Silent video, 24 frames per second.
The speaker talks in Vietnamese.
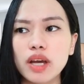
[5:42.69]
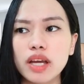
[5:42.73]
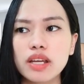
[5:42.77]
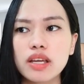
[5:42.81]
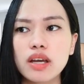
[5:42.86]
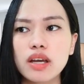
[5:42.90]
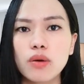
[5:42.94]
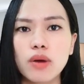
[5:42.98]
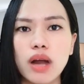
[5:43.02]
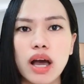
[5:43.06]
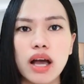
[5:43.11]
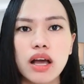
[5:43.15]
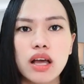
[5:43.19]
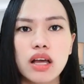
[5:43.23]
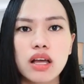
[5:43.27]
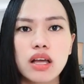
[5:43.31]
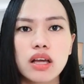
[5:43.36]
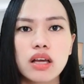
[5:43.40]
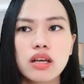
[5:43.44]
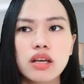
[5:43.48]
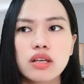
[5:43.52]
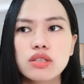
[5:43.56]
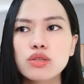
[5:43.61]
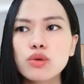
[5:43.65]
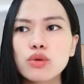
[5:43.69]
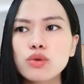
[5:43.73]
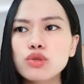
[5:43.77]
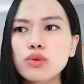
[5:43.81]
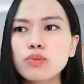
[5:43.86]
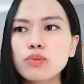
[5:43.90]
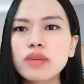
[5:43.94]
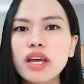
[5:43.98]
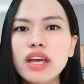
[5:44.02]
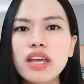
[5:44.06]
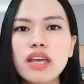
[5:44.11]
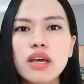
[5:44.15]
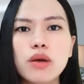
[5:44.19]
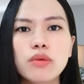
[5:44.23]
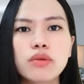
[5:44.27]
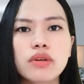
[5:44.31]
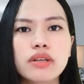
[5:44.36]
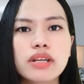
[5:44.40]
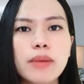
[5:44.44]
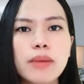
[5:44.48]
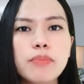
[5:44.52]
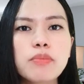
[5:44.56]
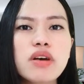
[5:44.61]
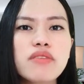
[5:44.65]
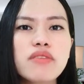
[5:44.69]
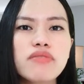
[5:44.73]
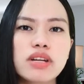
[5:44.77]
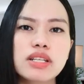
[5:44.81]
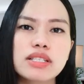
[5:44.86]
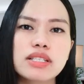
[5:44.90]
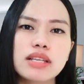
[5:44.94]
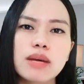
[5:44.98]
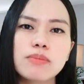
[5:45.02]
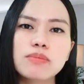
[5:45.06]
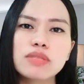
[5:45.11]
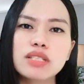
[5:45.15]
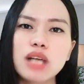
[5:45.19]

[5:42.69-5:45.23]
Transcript: cái điều là dù chúng ta hiểu được 50%,